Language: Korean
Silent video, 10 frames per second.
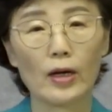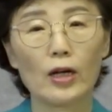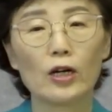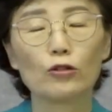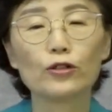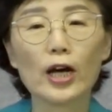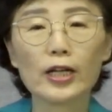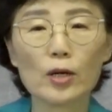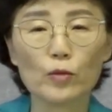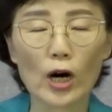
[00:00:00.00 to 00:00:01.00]

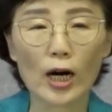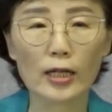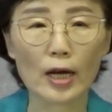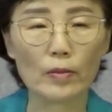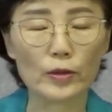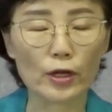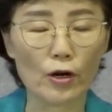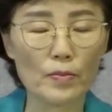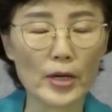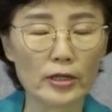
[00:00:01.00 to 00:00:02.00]
구약의 무화과 나무
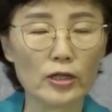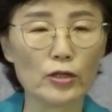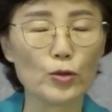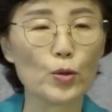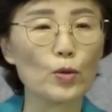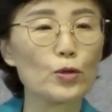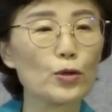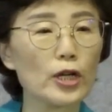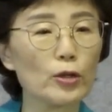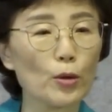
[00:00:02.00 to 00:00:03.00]
열매를
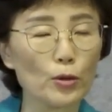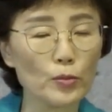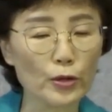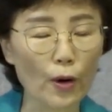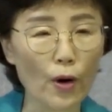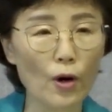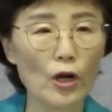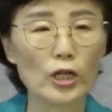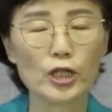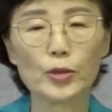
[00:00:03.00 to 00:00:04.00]
종초에 놓음으로
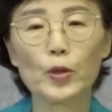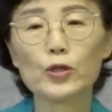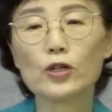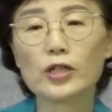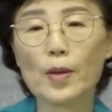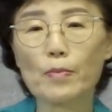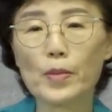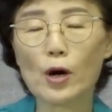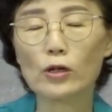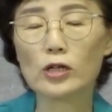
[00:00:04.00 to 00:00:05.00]
15년
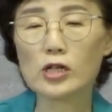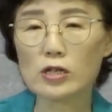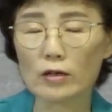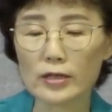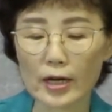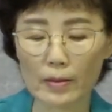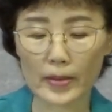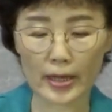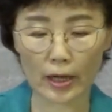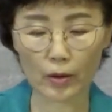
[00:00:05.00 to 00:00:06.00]
생명을
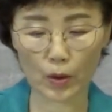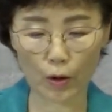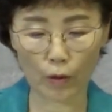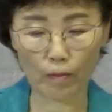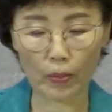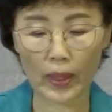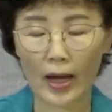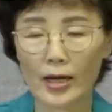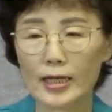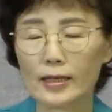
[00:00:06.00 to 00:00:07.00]
연장받았고
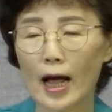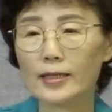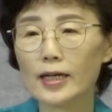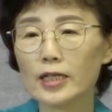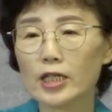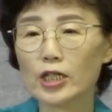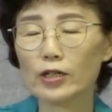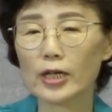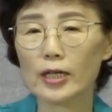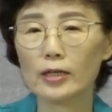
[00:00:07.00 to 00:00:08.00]
아사
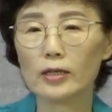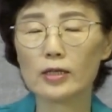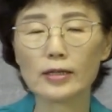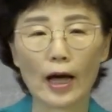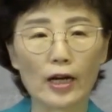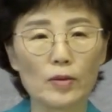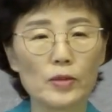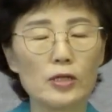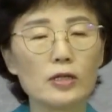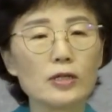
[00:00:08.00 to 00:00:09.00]
직전에 있는
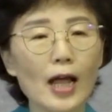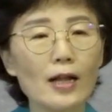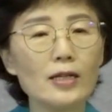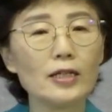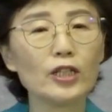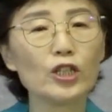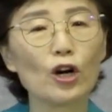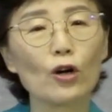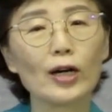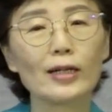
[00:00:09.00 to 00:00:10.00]
사람을 살리는
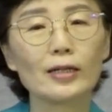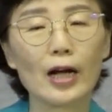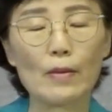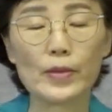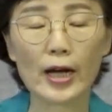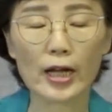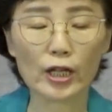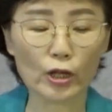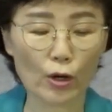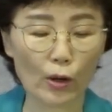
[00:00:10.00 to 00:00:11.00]
역할을
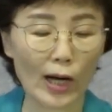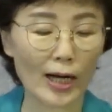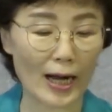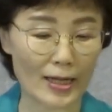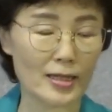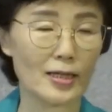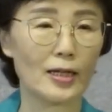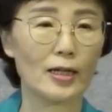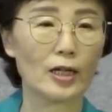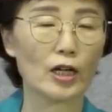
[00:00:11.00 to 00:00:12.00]
감당했던 것과 같이